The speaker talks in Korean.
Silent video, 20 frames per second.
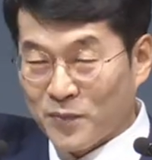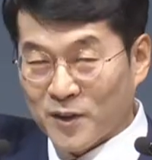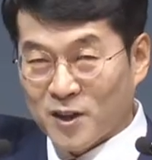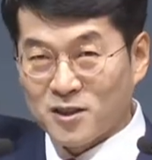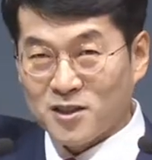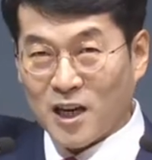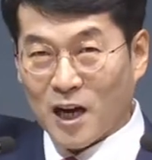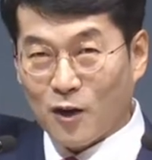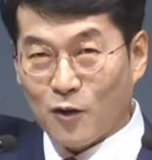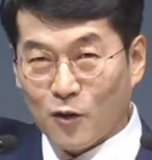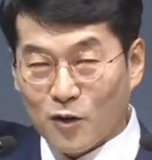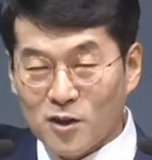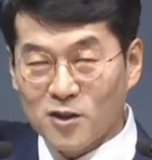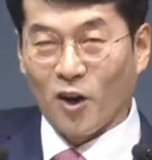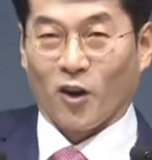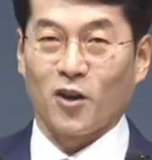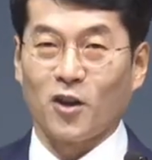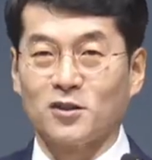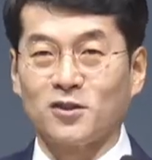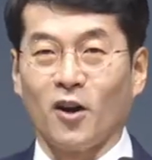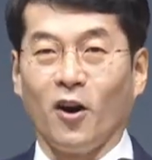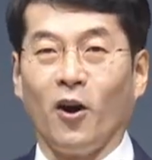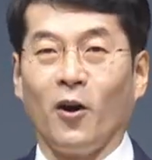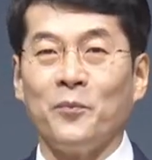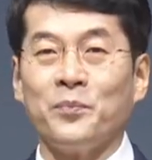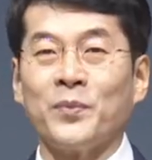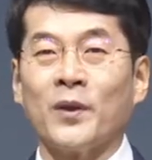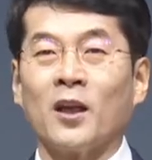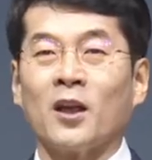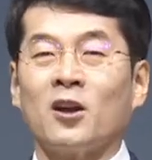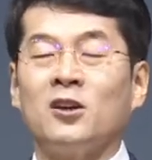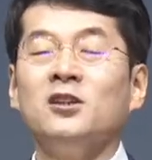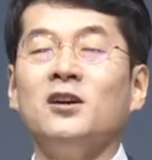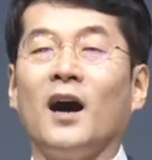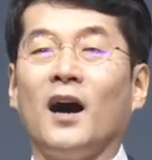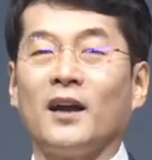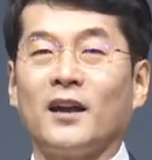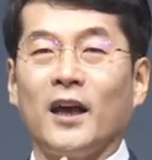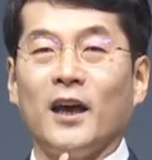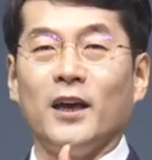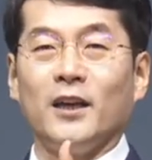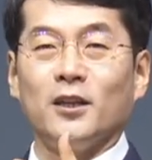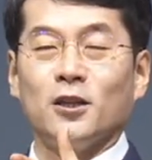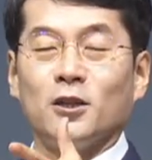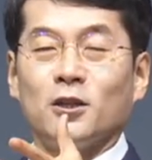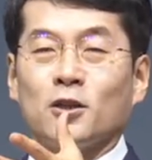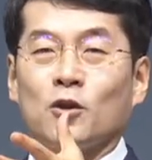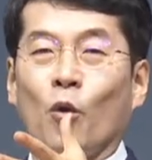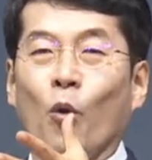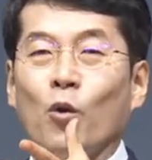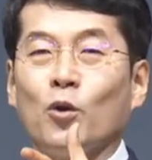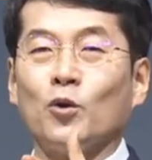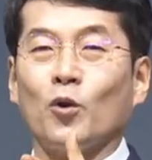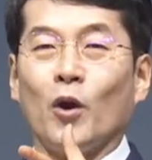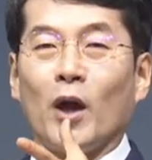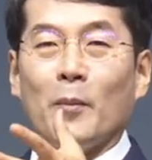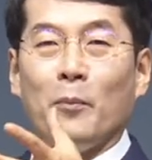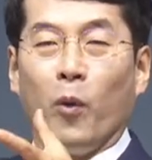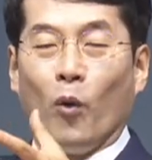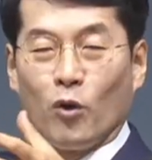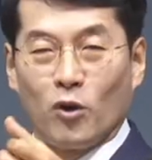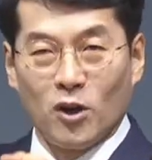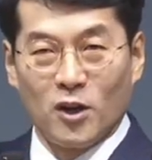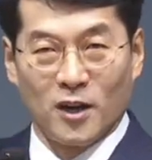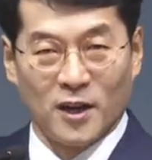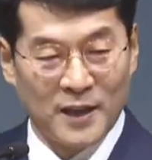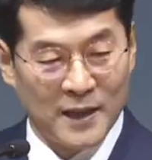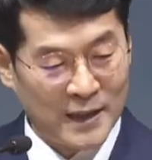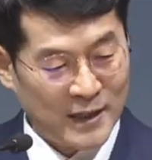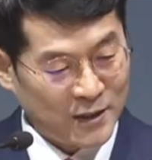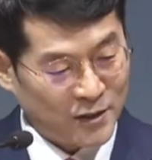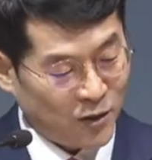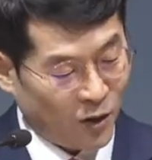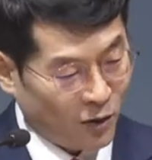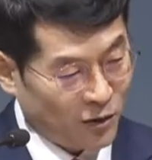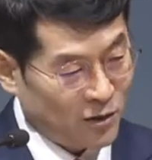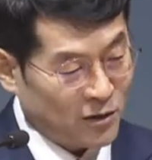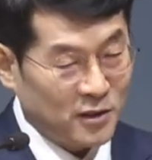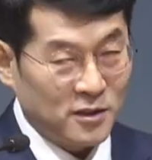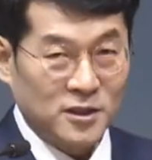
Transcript: 그 창고를 열어서 그 안에 있는 공로의 복을 성,